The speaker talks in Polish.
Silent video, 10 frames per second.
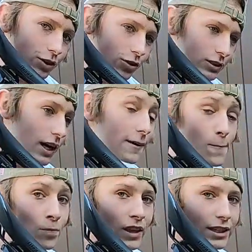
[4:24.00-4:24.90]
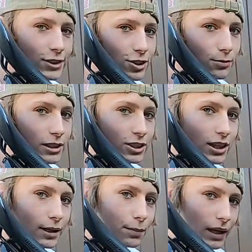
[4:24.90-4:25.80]
wygląda i trzymacie
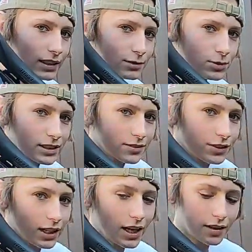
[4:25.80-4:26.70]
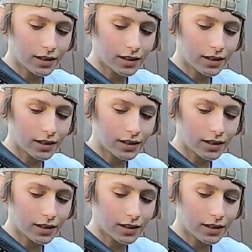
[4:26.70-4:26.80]
tak balans przez chwilę.